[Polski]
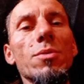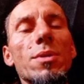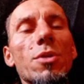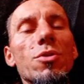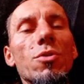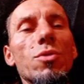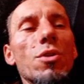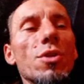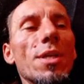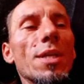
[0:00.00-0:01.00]
strasznie
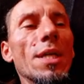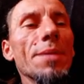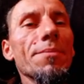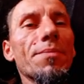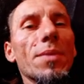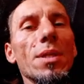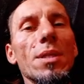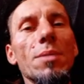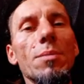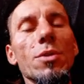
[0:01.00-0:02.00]
ludzi, że,
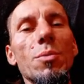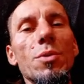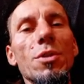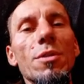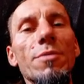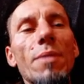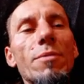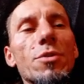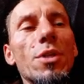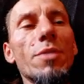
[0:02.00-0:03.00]
e, że będzie
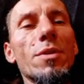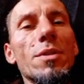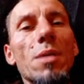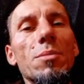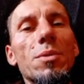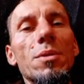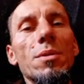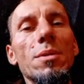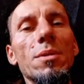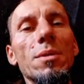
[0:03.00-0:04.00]
krwawy czerwiec jakby
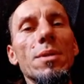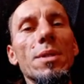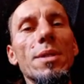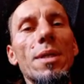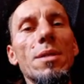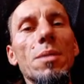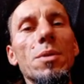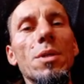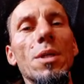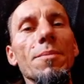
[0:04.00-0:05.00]
i generalnie
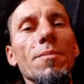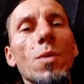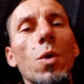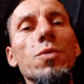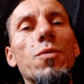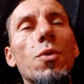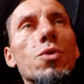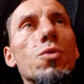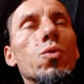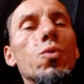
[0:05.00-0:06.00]
jakby
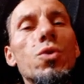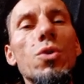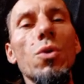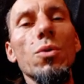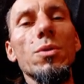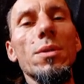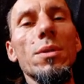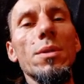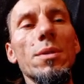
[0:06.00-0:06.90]
odwodził ludzi od e,